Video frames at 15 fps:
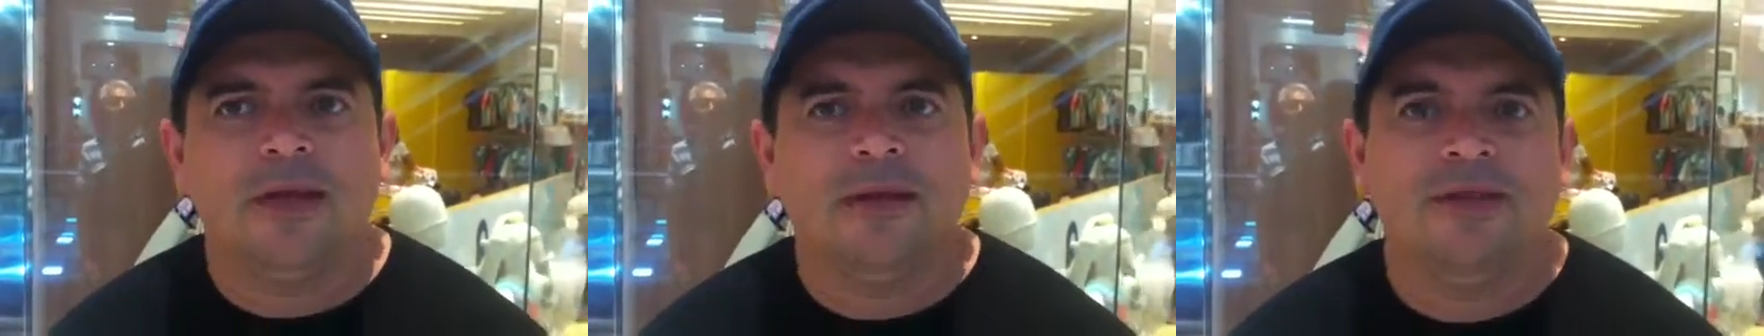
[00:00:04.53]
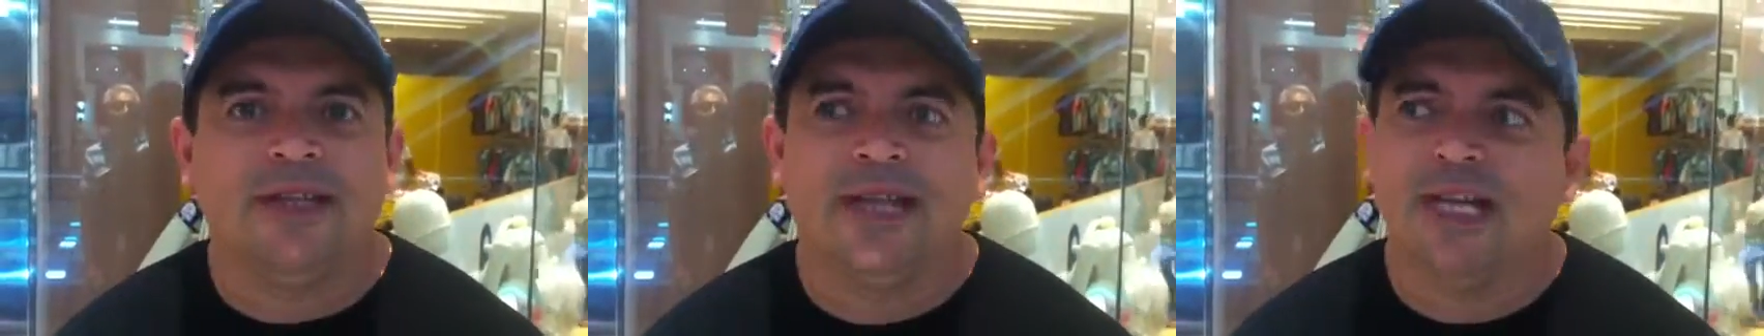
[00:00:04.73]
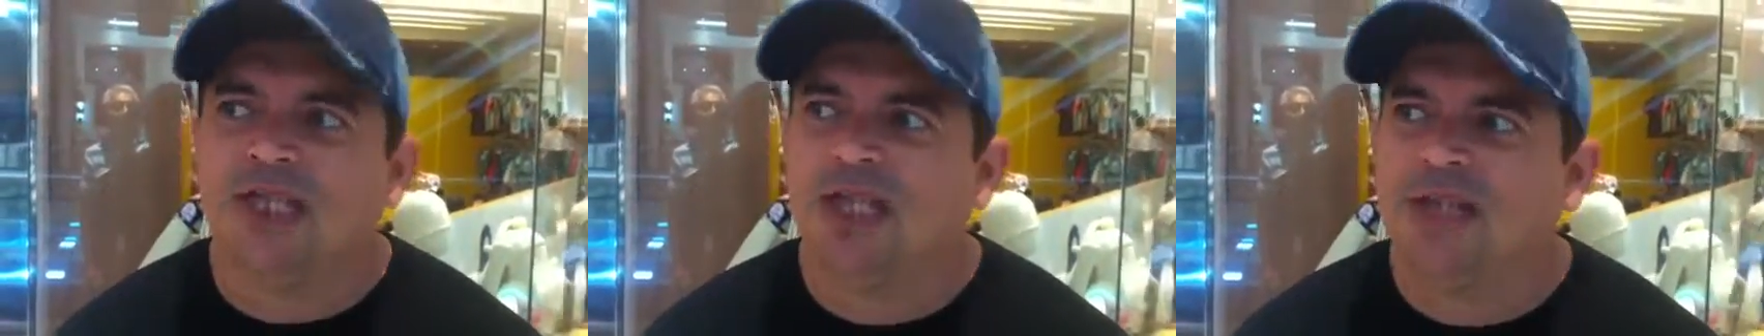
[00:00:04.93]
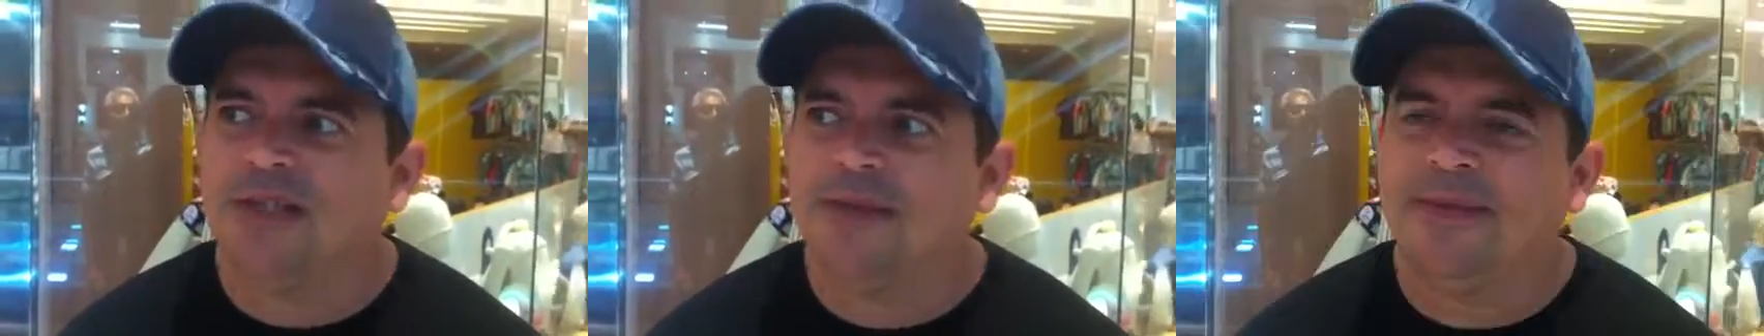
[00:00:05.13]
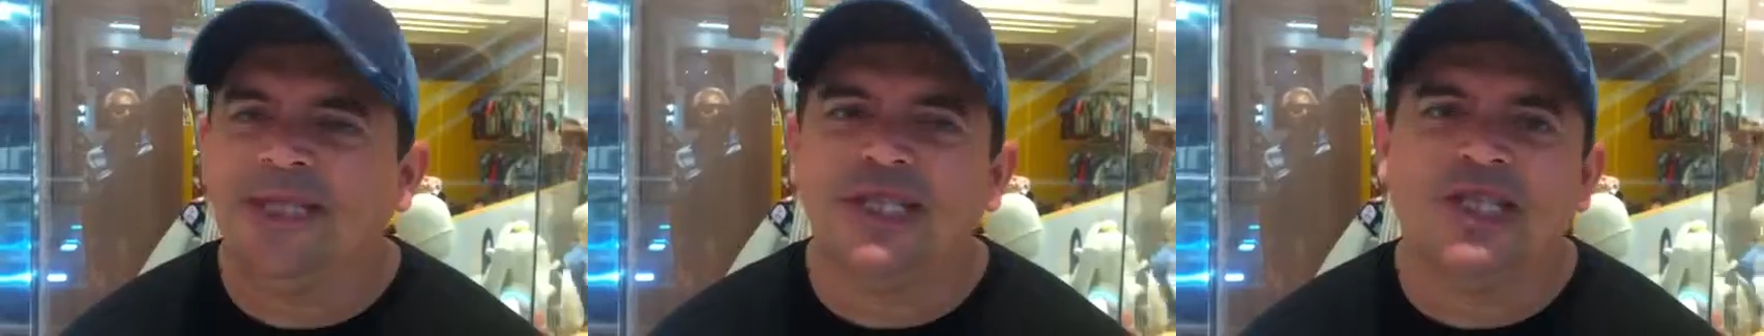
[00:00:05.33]
Na verdade, nós
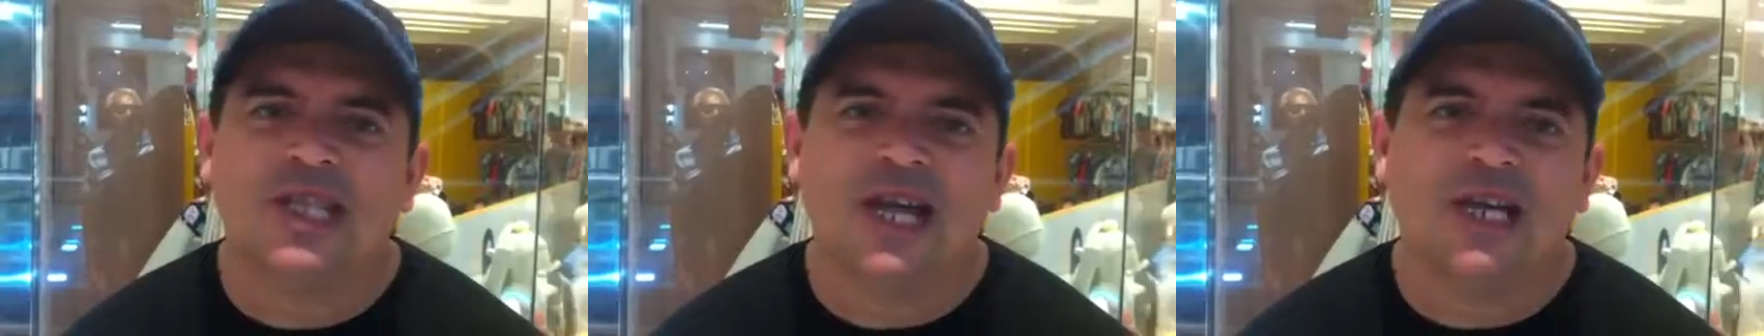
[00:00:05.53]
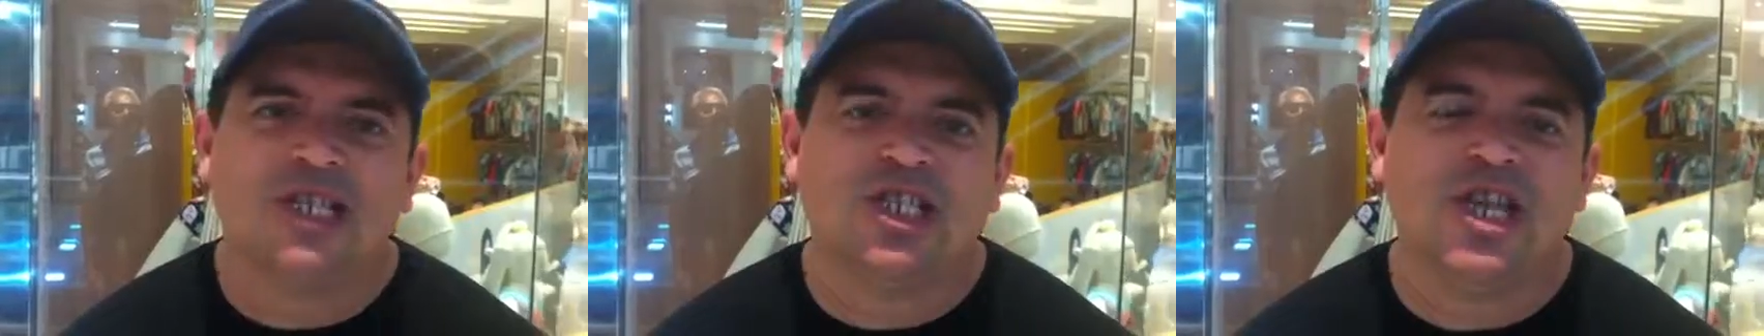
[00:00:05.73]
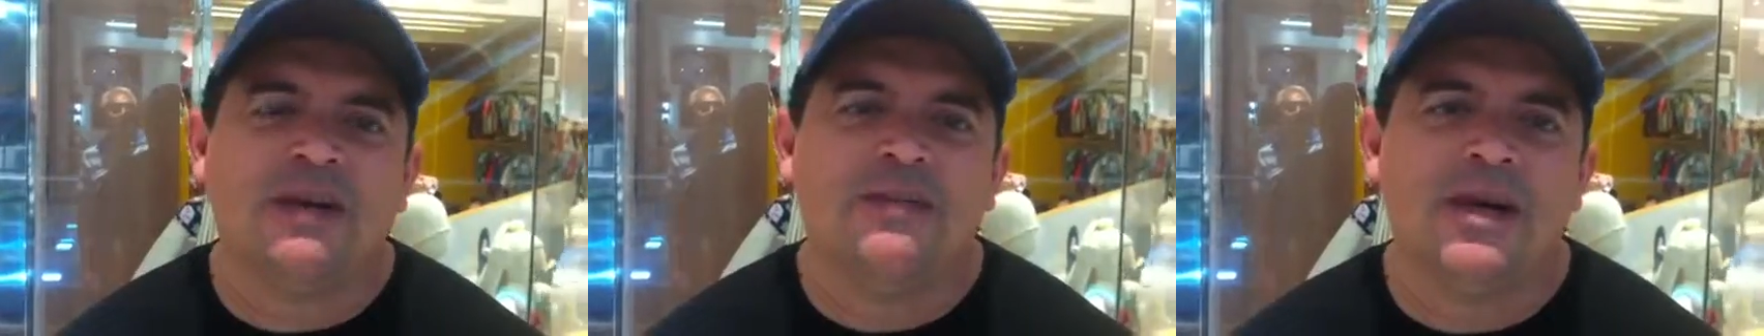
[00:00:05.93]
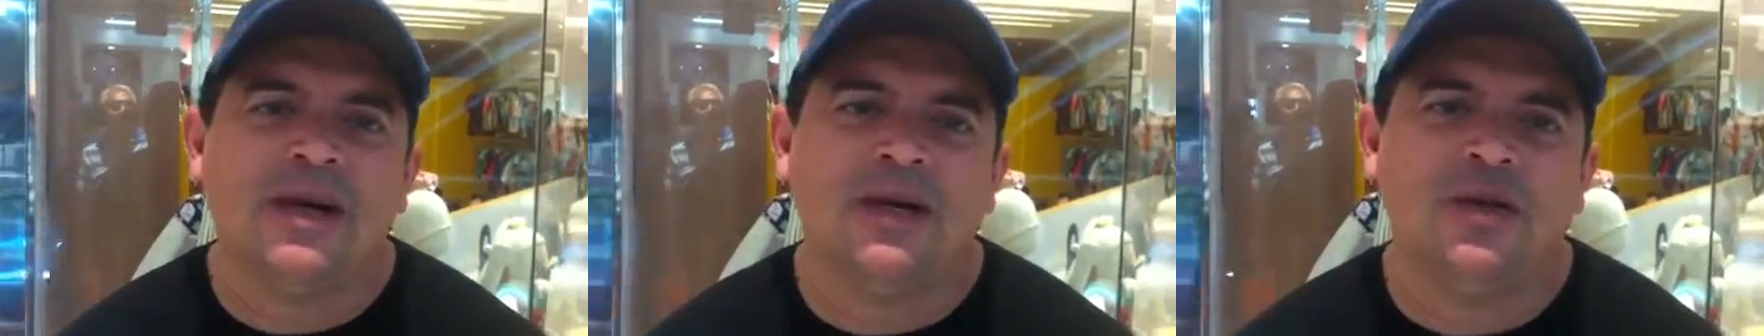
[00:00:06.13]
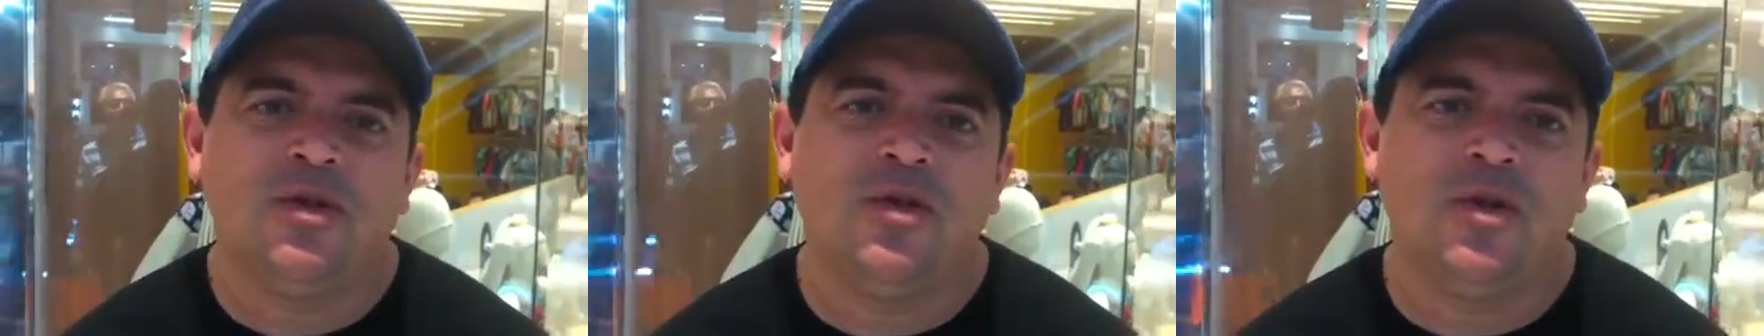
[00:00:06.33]
vamos estar
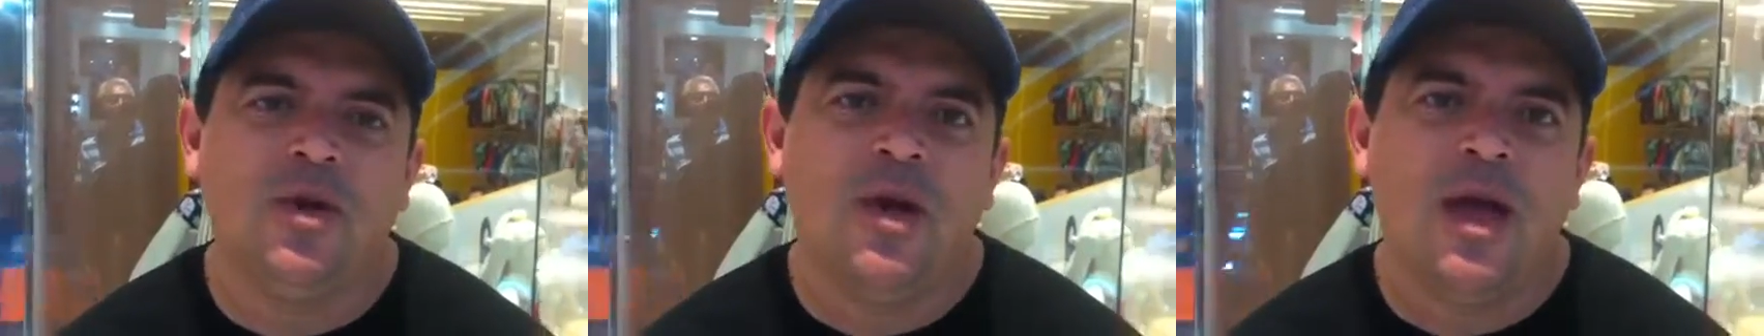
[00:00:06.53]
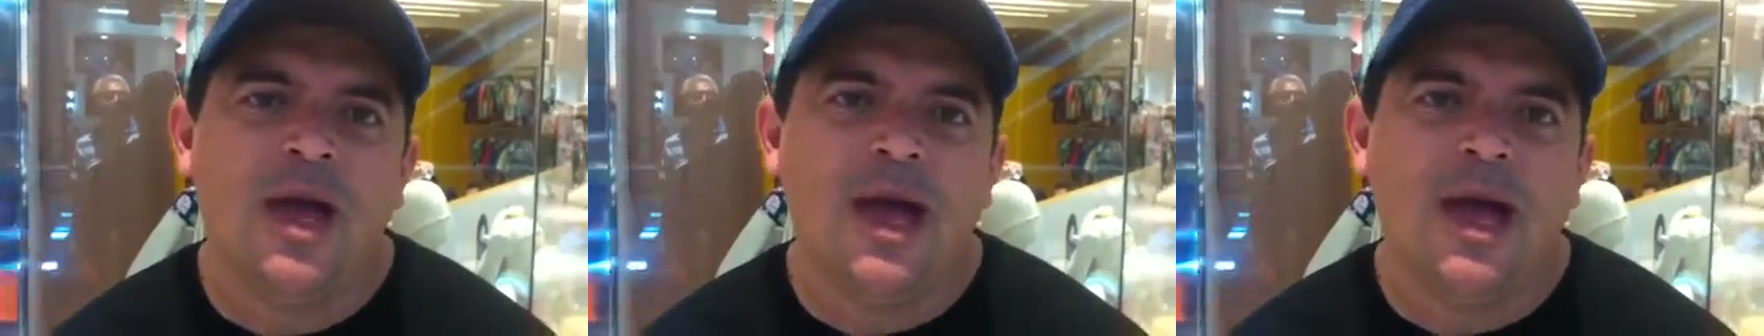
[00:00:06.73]
chamando